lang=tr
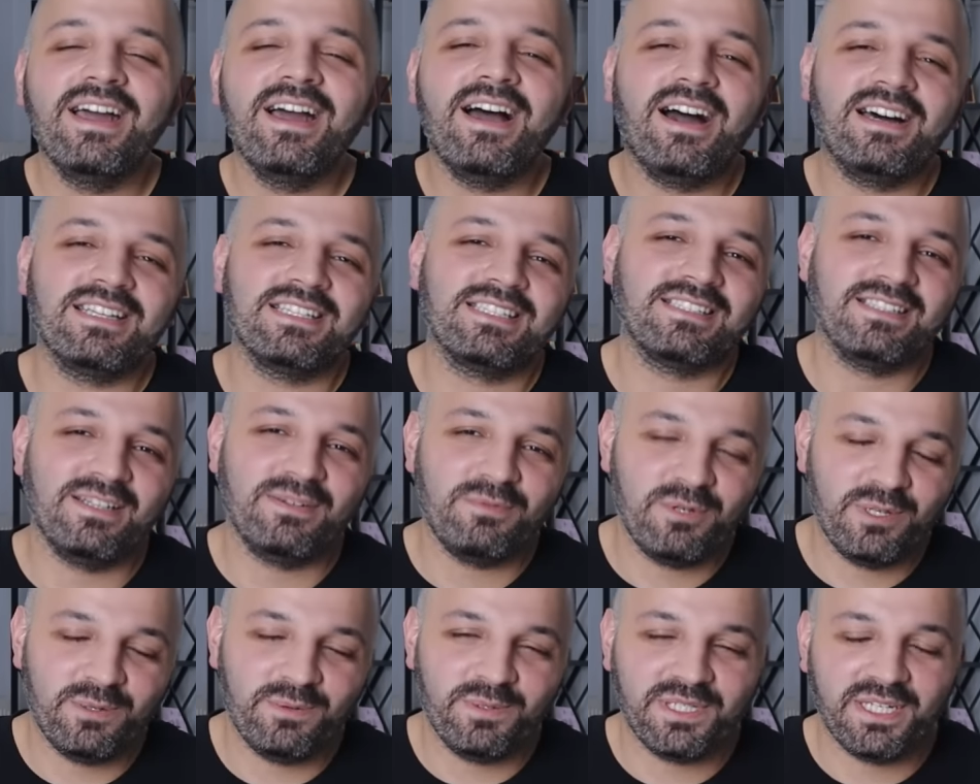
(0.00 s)
Aslında
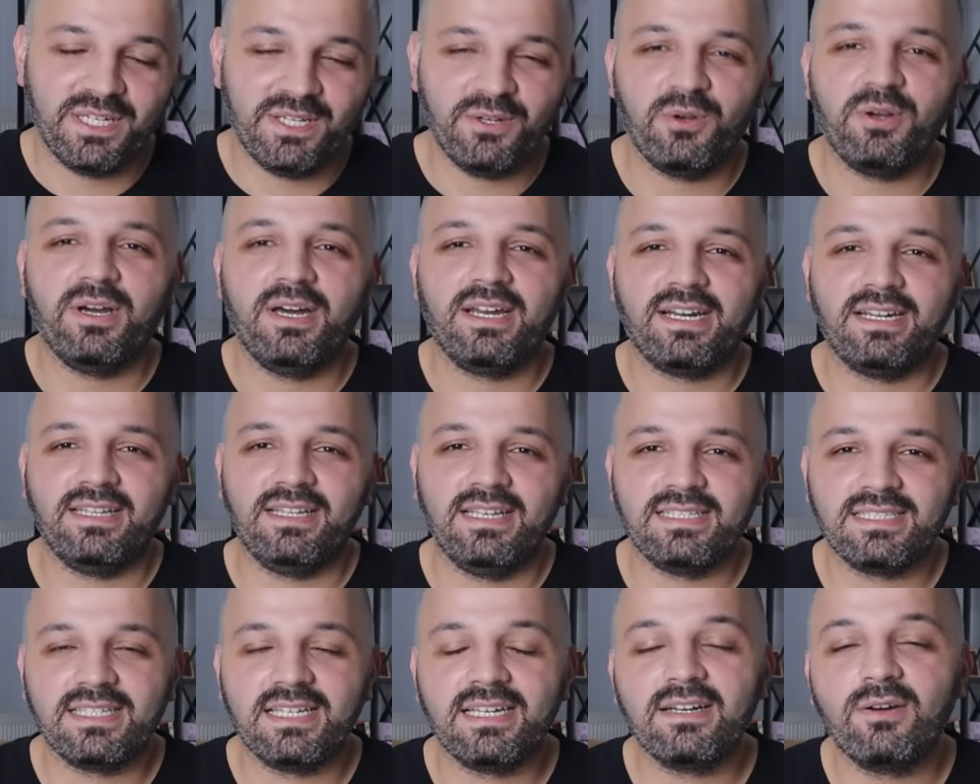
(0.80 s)
böyle bir şey yok
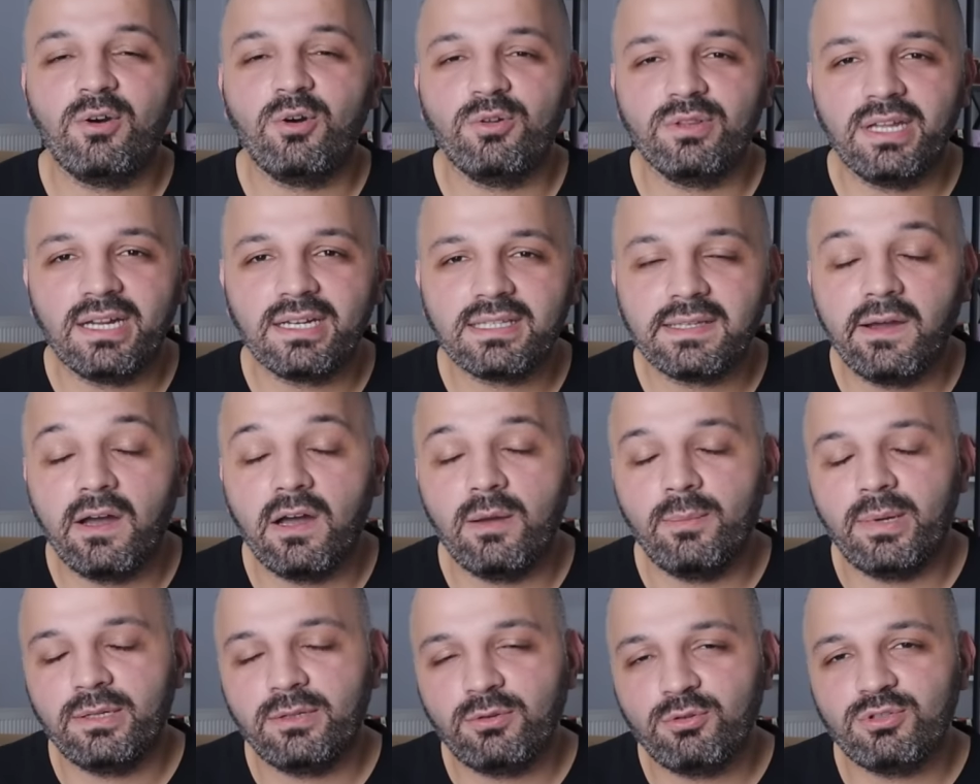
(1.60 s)
arkadaşlar. Onlar
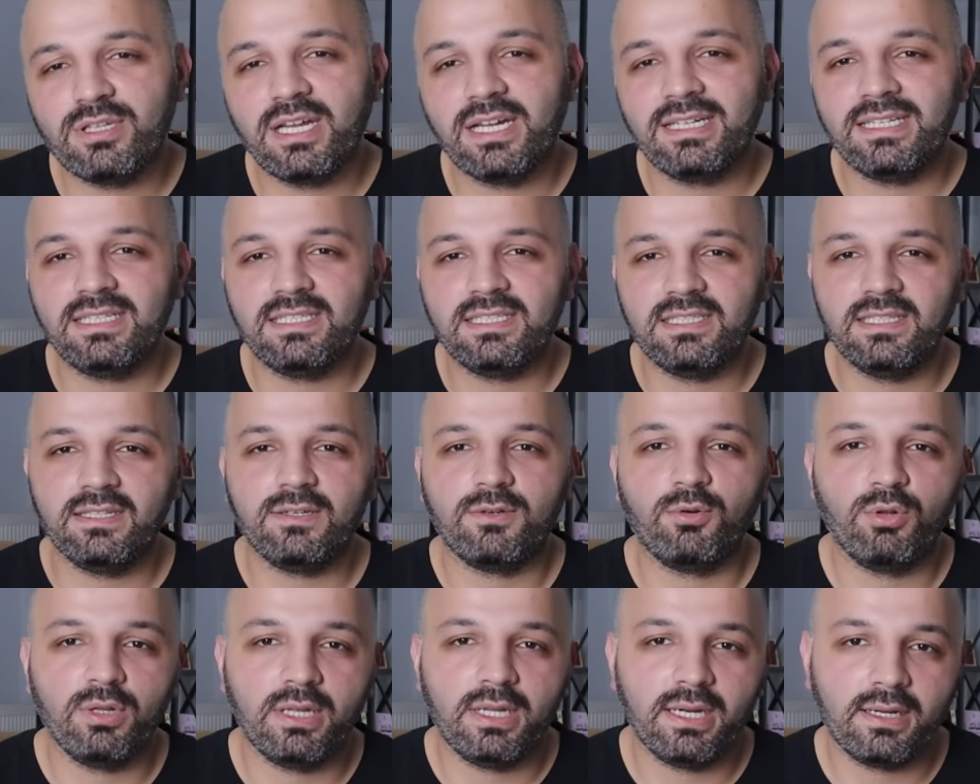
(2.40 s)
tamamen tüzel
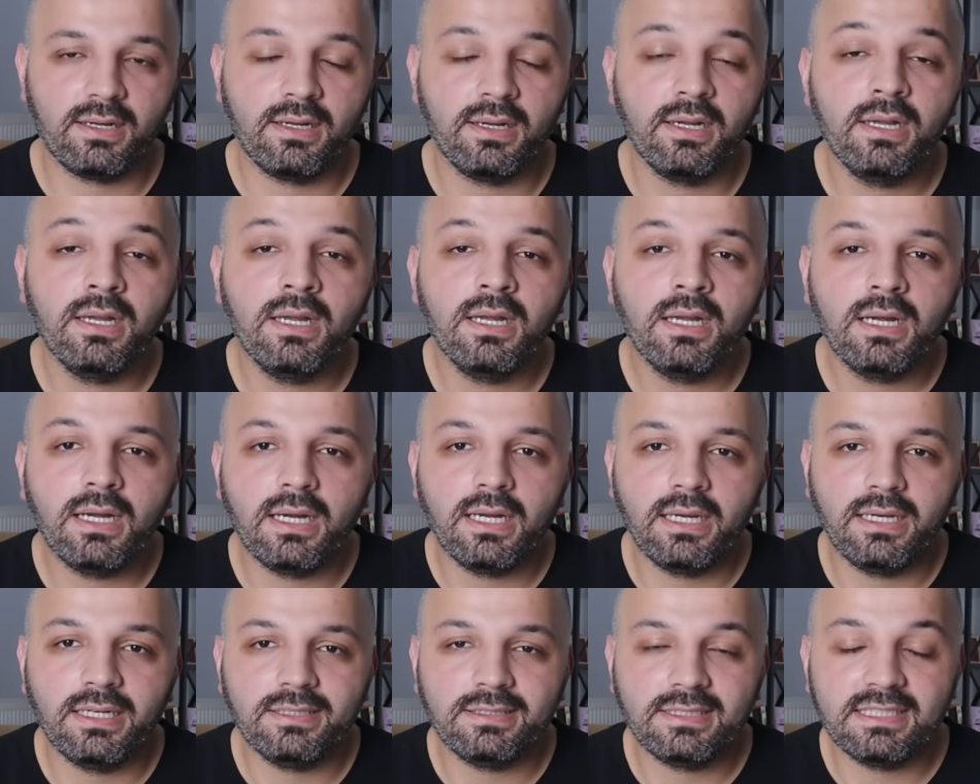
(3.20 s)
kişilik olarak
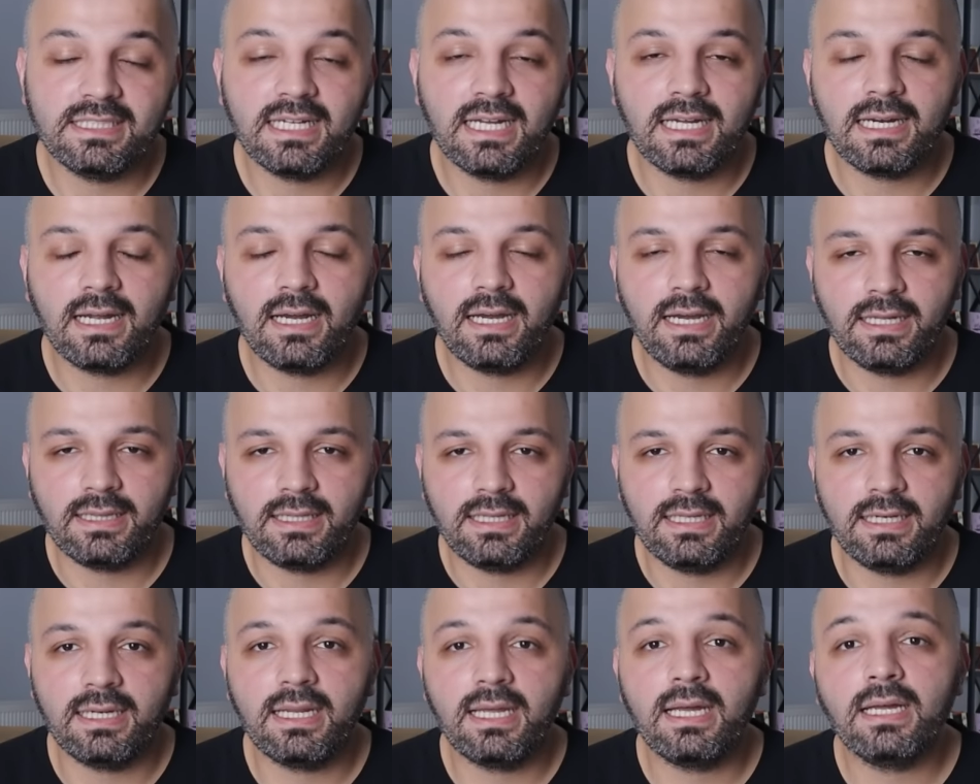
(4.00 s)
e, ticari
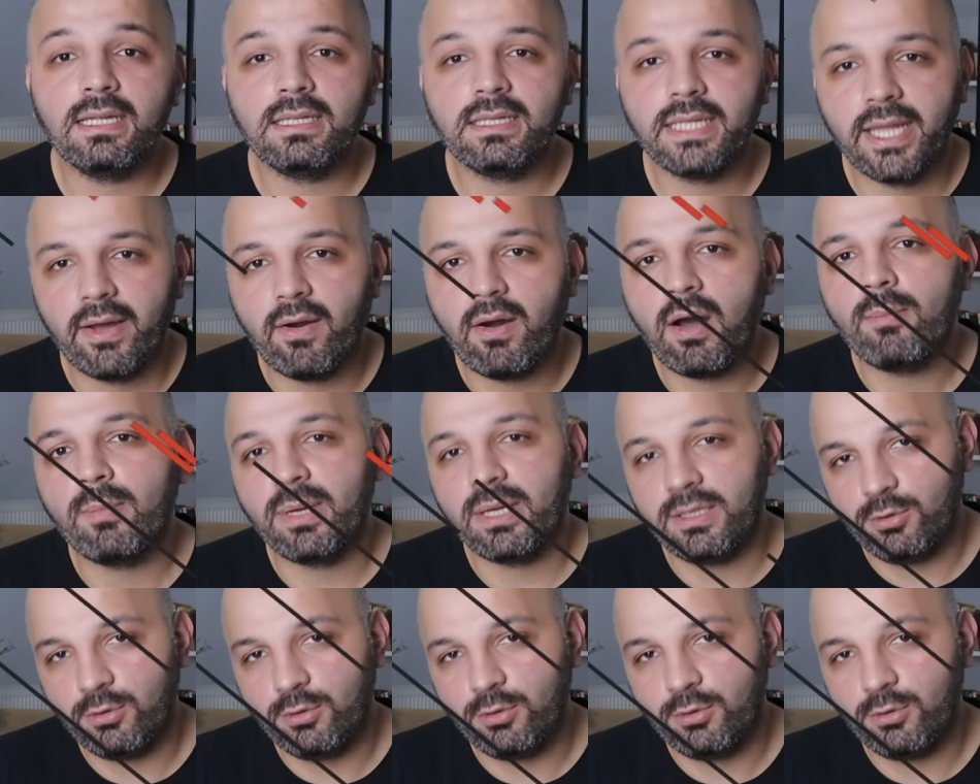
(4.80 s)
hayatlarına devam